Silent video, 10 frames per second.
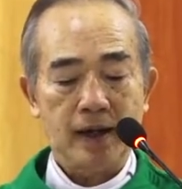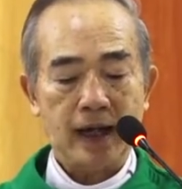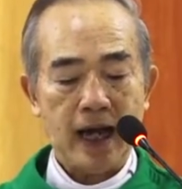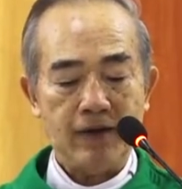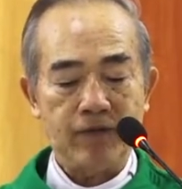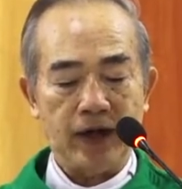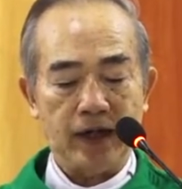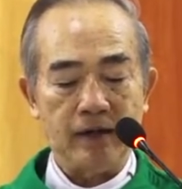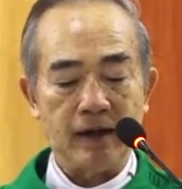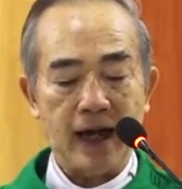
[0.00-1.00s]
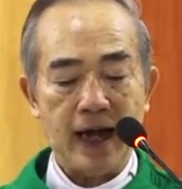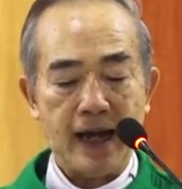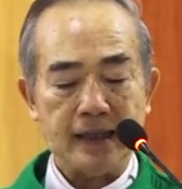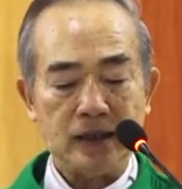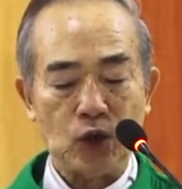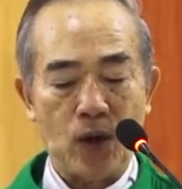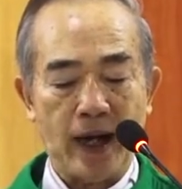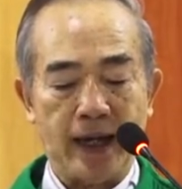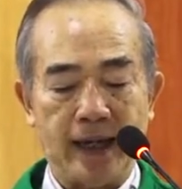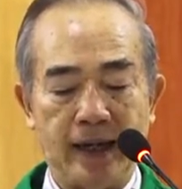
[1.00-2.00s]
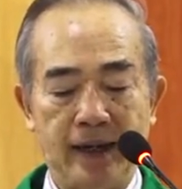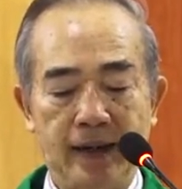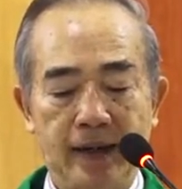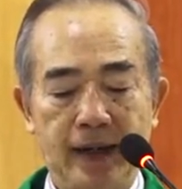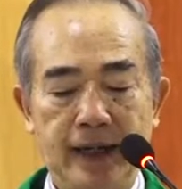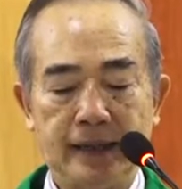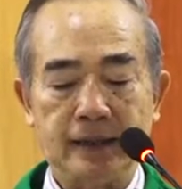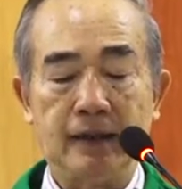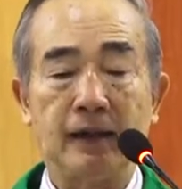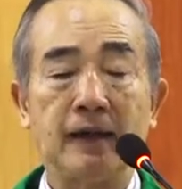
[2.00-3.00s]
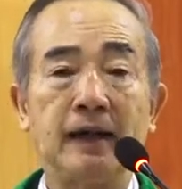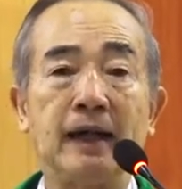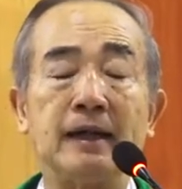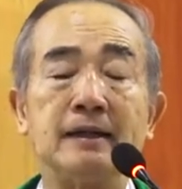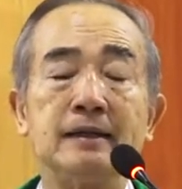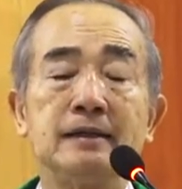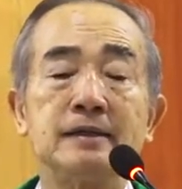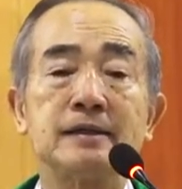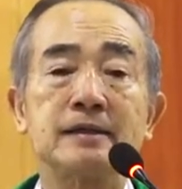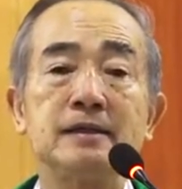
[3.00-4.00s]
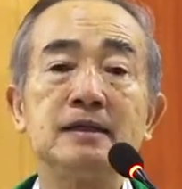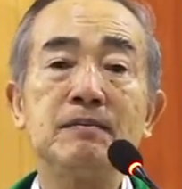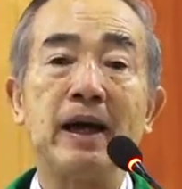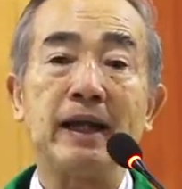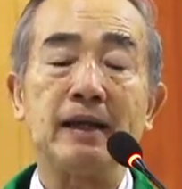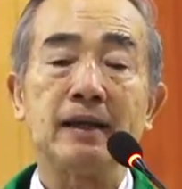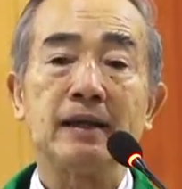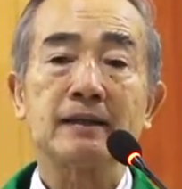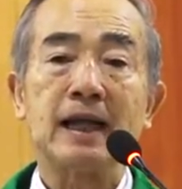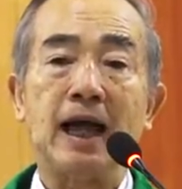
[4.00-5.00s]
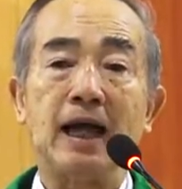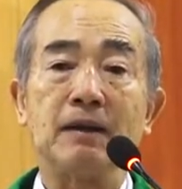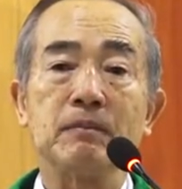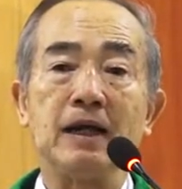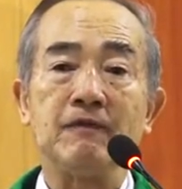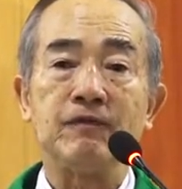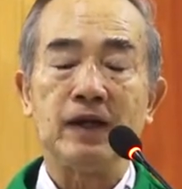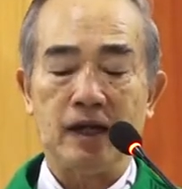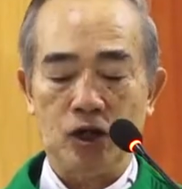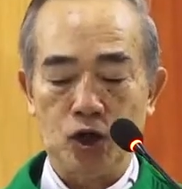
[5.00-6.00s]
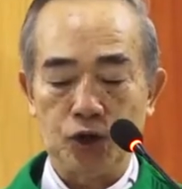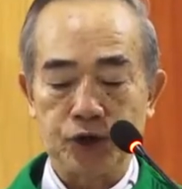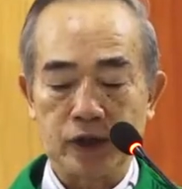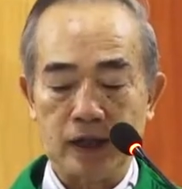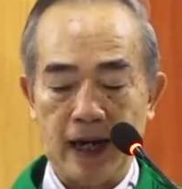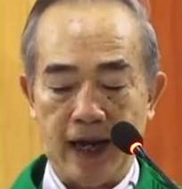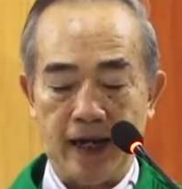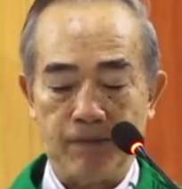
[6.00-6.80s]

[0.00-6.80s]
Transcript: các vị được an toàn khi thực hiện sứ mệnh tại bệnh viện hồi sức này.